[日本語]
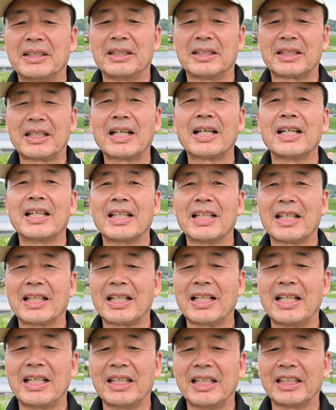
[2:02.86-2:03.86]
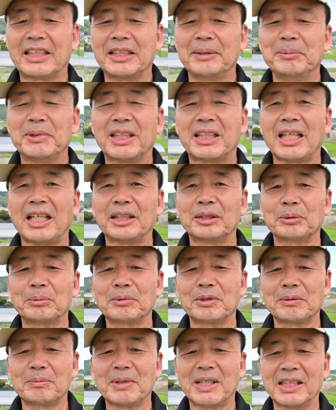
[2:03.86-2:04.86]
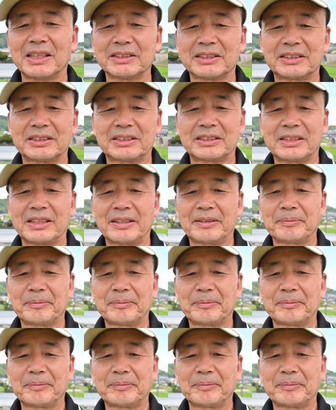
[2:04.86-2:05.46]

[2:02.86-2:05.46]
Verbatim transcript: 考えながらやってみたいと思います